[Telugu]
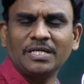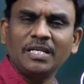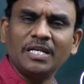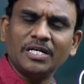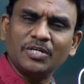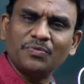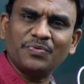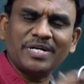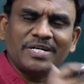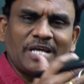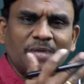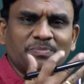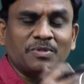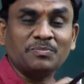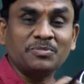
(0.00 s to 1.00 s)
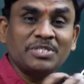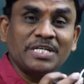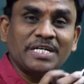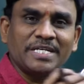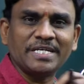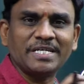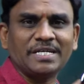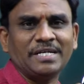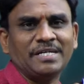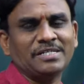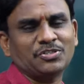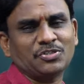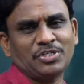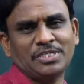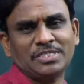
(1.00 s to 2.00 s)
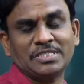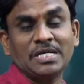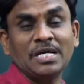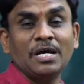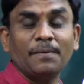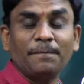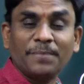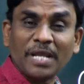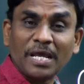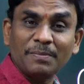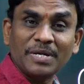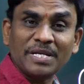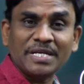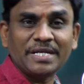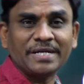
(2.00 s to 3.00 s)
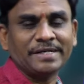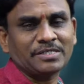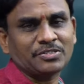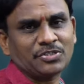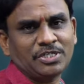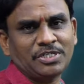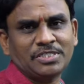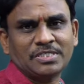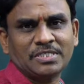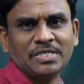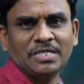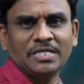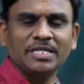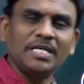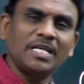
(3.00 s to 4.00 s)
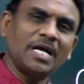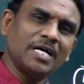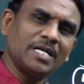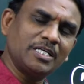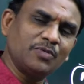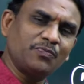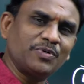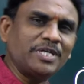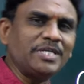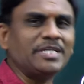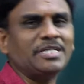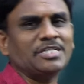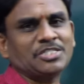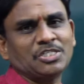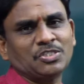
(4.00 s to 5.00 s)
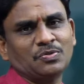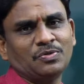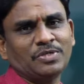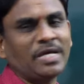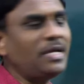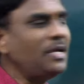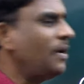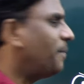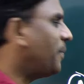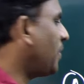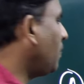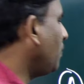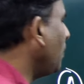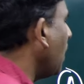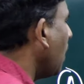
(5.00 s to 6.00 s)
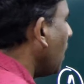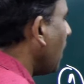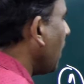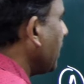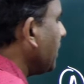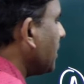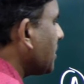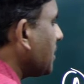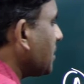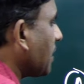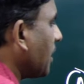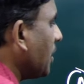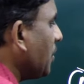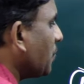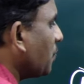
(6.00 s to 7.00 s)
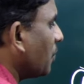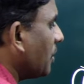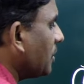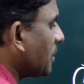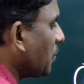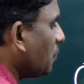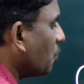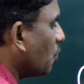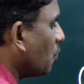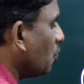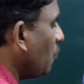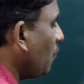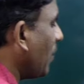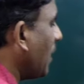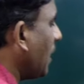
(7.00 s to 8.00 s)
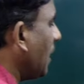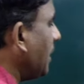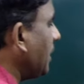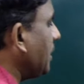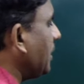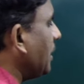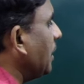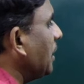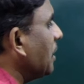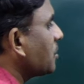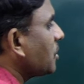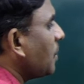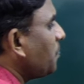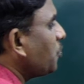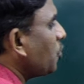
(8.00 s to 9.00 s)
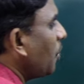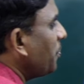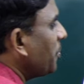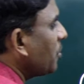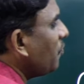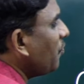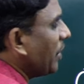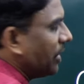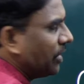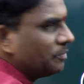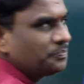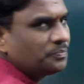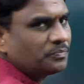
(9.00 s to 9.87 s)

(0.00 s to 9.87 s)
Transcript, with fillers: ఇలా డిఫరెంట్ టైప్స్ ఆఫ్ జెనెటిక్ ఇండస్ట్రీస్ ప్రైమరీ ఇండస్ట్రీస్ ఇలా డిఫరెంట్ ఇండస్ట్రీస్ ఉంటాయి మనం ఆ ఇండస్ట్రీస్ అన్నీ కూడా చదువుకుంటూ వెళ్ళాలి ఇది సబ్ టాపిక్ వన్